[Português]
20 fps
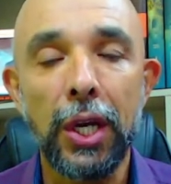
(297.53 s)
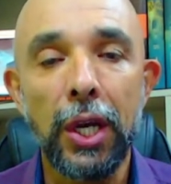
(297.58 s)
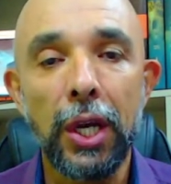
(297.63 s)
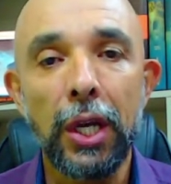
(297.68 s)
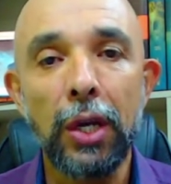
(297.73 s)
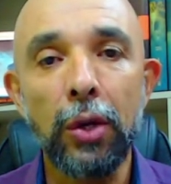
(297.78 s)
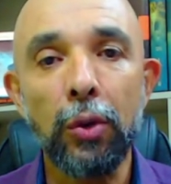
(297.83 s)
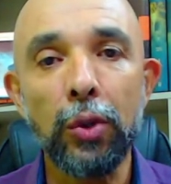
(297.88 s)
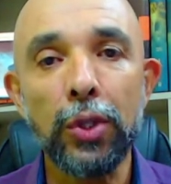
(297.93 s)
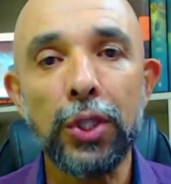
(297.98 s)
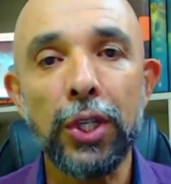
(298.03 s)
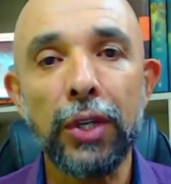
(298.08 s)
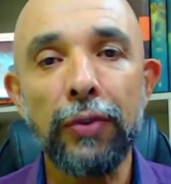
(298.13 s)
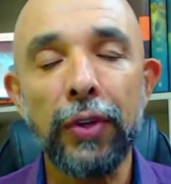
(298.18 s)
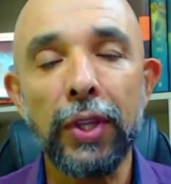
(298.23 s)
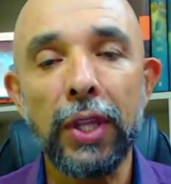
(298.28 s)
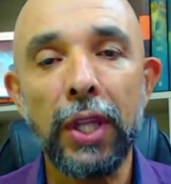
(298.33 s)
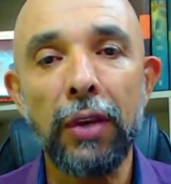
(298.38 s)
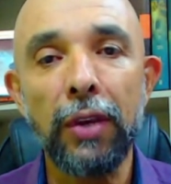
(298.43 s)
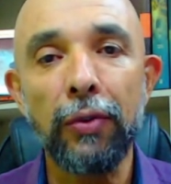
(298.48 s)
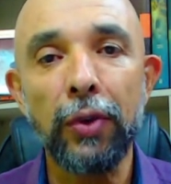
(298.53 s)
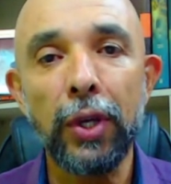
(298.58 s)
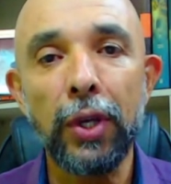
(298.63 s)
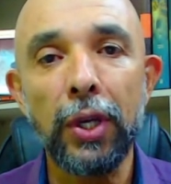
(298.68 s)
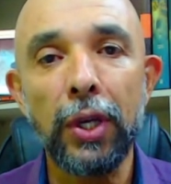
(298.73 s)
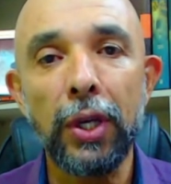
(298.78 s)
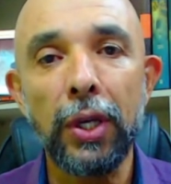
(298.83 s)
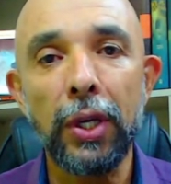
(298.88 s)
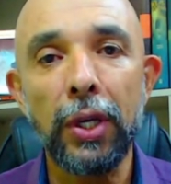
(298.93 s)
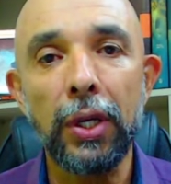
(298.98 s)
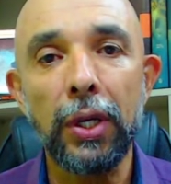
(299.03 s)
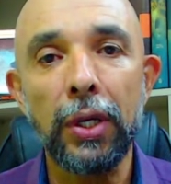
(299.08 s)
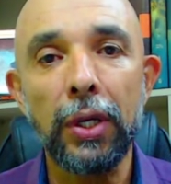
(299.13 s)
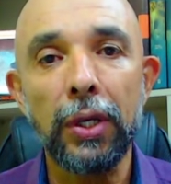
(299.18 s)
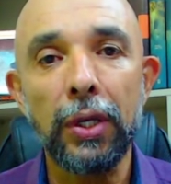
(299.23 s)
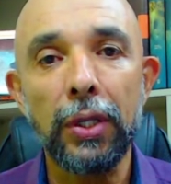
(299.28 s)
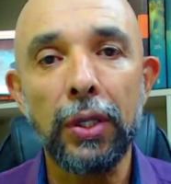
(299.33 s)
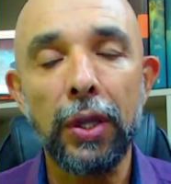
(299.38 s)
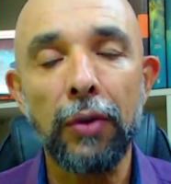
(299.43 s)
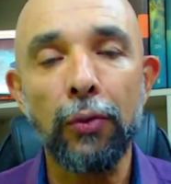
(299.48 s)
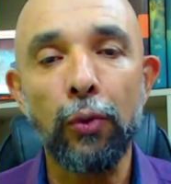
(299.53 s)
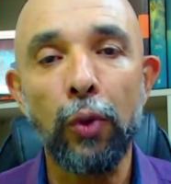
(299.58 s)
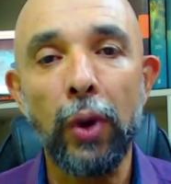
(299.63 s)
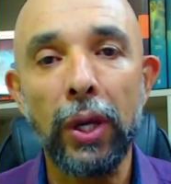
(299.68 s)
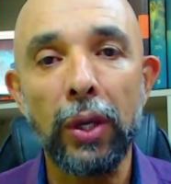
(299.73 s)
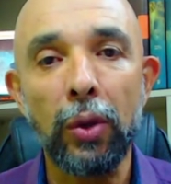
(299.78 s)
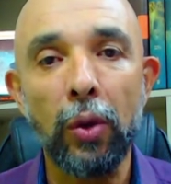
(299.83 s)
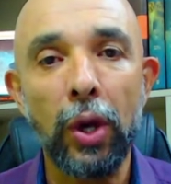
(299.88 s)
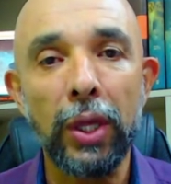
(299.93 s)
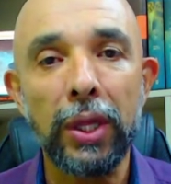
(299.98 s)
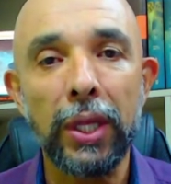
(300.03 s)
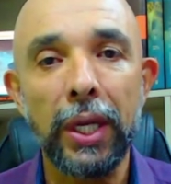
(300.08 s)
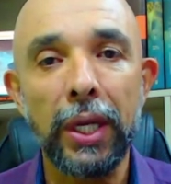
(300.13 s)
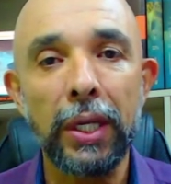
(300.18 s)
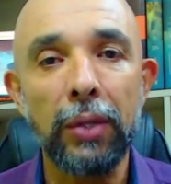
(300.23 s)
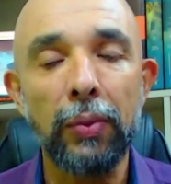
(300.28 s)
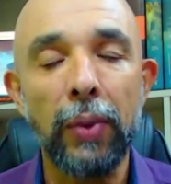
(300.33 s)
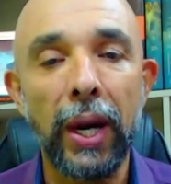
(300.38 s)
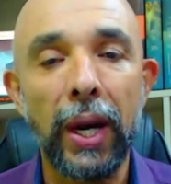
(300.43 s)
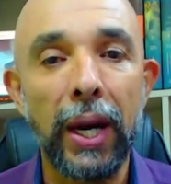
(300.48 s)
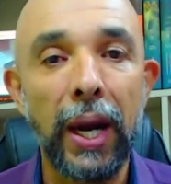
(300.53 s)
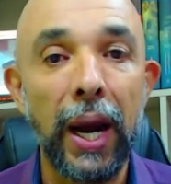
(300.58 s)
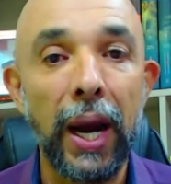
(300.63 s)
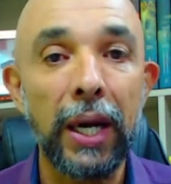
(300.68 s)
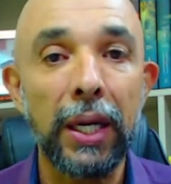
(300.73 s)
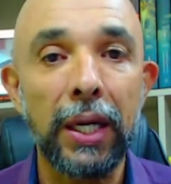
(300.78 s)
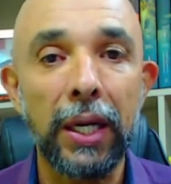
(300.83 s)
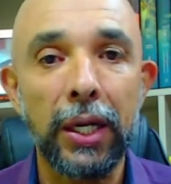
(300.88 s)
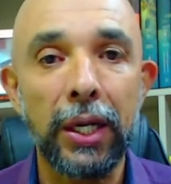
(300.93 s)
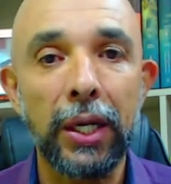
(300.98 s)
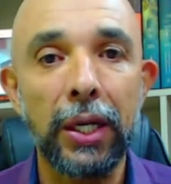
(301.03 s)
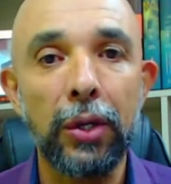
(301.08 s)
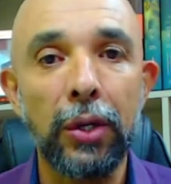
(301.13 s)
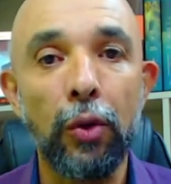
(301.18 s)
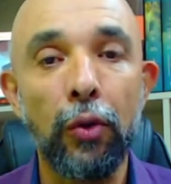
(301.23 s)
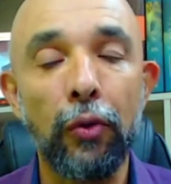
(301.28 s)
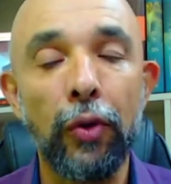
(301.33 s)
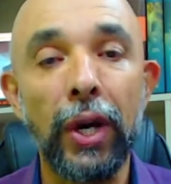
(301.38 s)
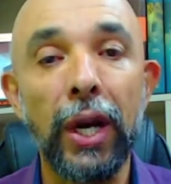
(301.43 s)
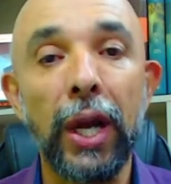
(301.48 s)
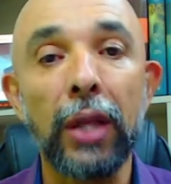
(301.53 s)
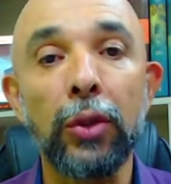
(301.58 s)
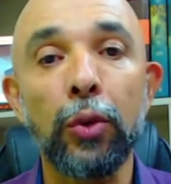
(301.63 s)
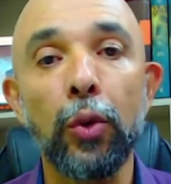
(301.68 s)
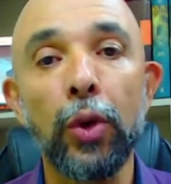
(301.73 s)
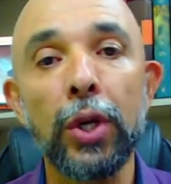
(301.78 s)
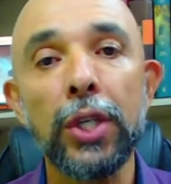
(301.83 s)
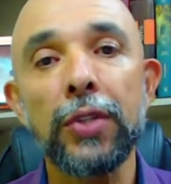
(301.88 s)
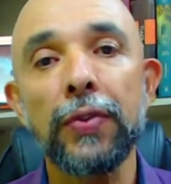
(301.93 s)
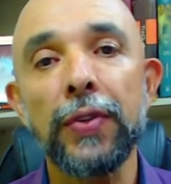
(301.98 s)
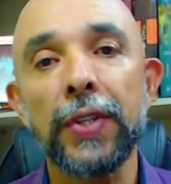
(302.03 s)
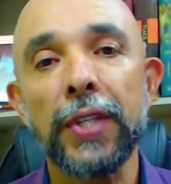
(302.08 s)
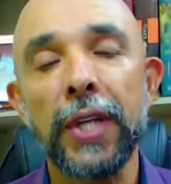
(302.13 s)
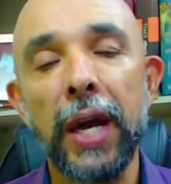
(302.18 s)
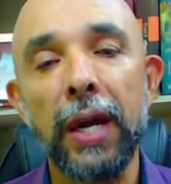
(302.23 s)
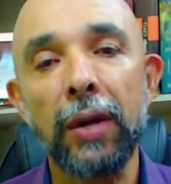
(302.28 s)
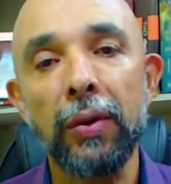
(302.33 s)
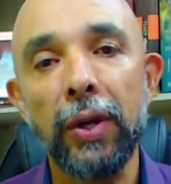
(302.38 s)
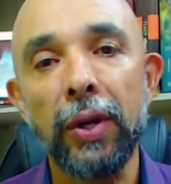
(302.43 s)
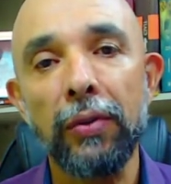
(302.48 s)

Inclusive, teve, teve uma nota aí, uma carta que governadores fizeram, né?